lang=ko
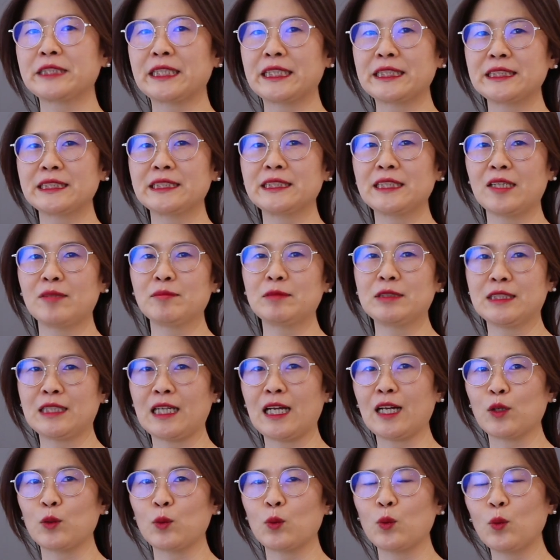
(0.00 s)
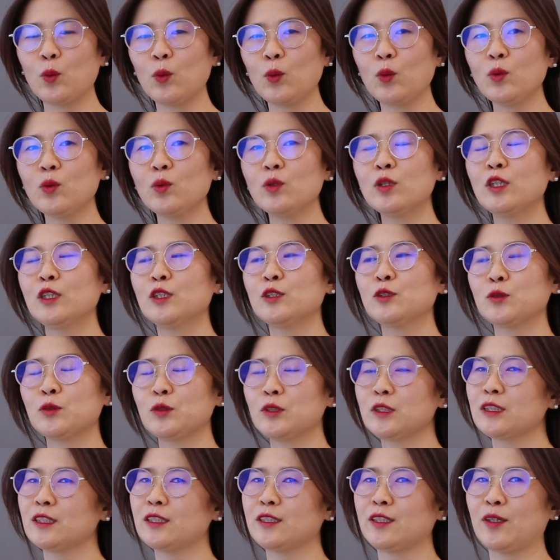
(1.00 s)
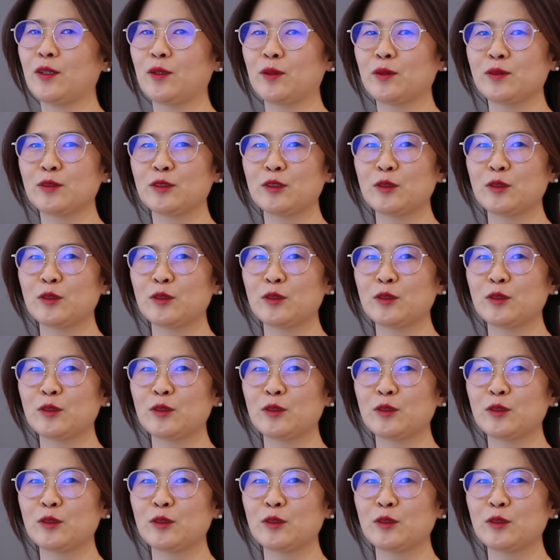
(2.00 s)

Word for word: 자신감을 갖고 수직형